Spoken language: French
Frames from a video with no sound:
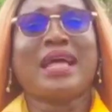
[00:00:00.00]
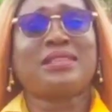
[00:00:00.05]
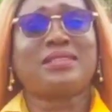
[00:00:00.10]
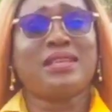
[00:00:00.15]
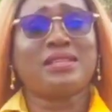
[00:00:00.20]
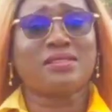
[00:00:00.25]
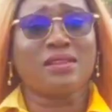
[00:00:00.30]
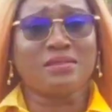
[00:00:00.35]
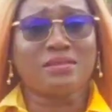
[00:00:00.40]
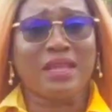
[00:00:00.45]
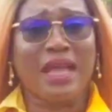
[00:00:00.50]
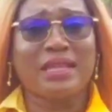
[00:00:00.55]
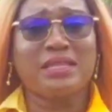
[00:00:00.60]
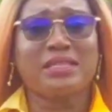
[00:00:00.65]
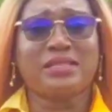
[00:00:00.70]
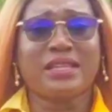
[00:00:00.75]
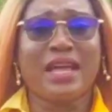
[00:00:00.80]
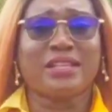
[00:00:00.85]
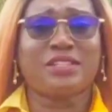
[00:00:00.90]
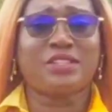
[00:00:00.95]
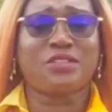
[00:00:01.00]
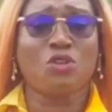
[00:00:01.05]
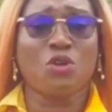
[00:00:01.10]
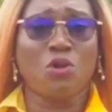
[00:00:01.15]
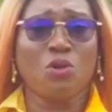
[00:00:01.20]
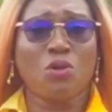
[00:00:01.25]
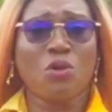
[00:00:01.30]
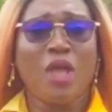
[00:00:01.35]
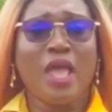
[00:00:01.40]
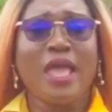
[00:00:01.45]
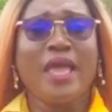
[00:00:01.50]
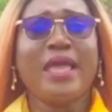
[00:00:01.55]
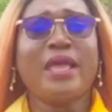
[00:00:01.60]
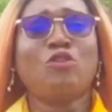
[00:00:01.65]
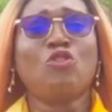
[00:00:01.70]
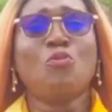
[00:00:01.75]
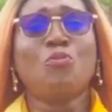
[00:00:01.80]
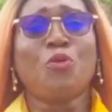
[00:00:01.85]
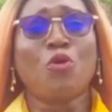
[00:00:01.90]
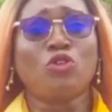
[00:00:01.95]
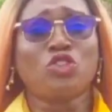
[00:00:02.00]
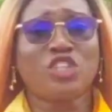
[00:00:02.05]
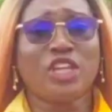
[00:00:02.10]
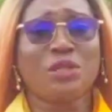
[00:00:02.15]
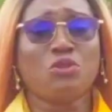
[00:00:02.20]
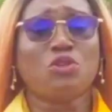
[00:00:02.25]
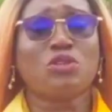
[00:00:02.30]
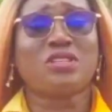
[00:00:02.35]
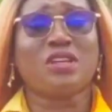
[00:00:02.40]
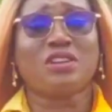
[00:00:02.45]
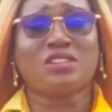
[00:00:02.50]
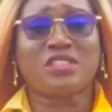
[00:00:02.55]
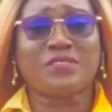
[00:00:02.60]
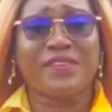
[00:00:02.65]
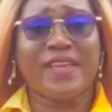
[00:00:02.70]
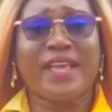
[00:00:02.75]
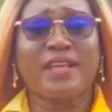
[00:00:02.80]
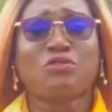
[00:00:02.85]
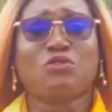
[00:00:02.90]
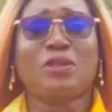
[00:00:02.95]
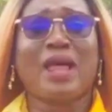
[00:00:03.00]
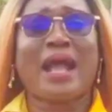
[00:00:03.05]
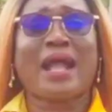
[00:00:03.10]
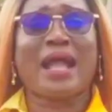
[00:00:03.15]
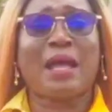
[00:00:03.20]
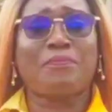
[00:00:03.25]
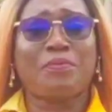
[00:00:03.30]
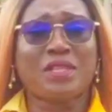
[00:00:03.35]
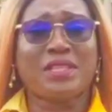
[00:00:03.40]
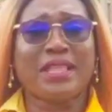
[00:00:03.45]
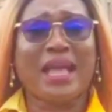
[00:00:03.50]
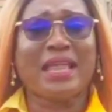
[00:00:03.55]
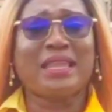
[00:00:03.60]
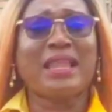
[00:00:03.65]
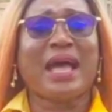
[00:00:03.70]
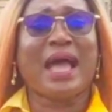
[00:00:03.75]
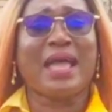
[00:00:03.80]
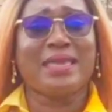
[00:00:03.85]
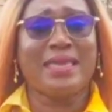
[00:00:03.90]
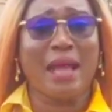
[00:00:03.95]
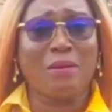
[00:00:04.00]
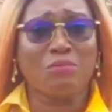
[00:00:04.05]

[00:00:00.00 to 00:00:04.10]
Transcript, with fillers: la décentralisation et le projet de transfert de la capitale à